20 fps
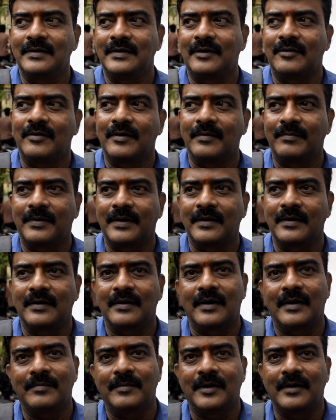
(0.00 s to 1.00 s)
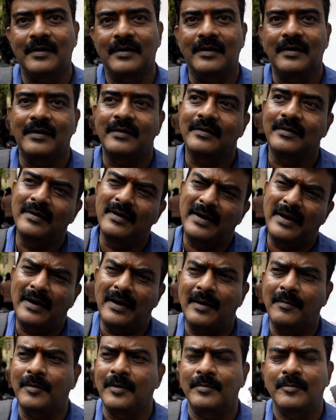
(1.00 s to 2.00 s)
அவருடைய படங்கள் நான் மகானல்லேருந்து
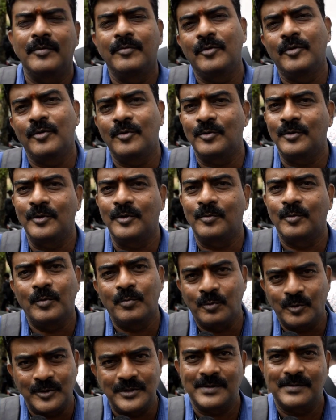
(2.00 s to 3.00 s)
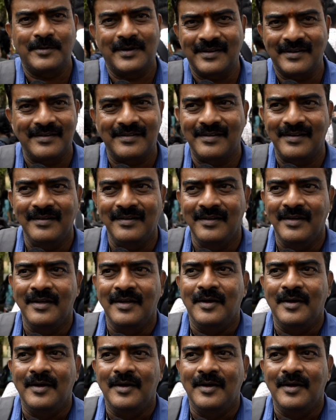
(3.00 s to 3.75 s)
எல்லா படமுமே வந்து ரொம்ப பிடிச்ச படங்கள் தான்